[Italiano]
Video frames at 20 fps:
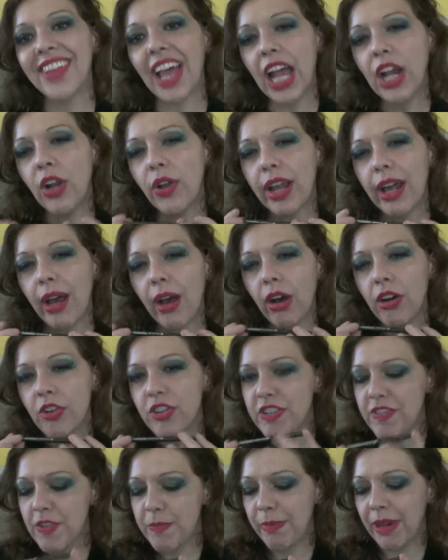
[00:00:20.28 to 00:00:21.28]
Allora,
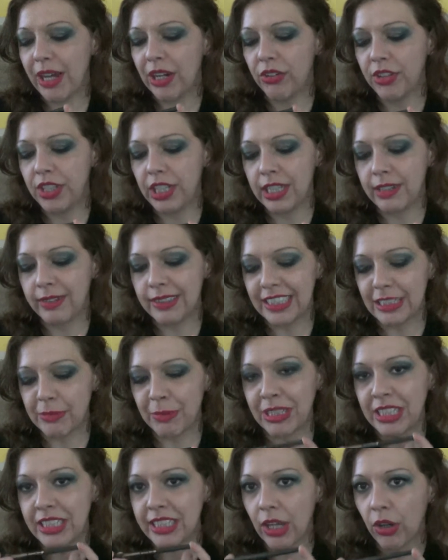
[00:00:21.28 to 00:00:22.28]
oggi vi parlo di questa
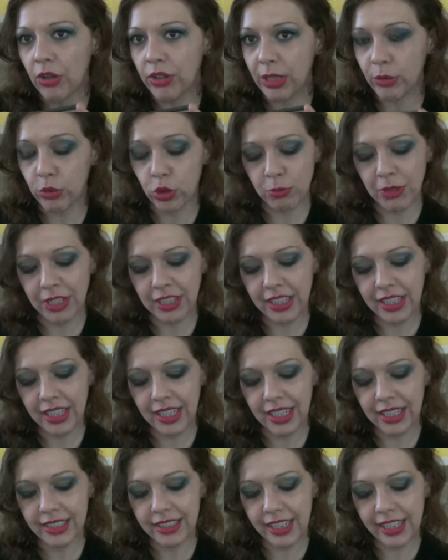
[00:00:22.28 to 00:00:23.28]
matita occhi
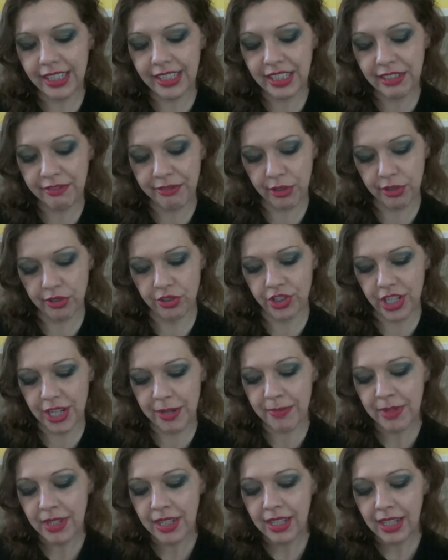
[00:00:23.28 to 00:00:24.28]
automatica del Livre Shea.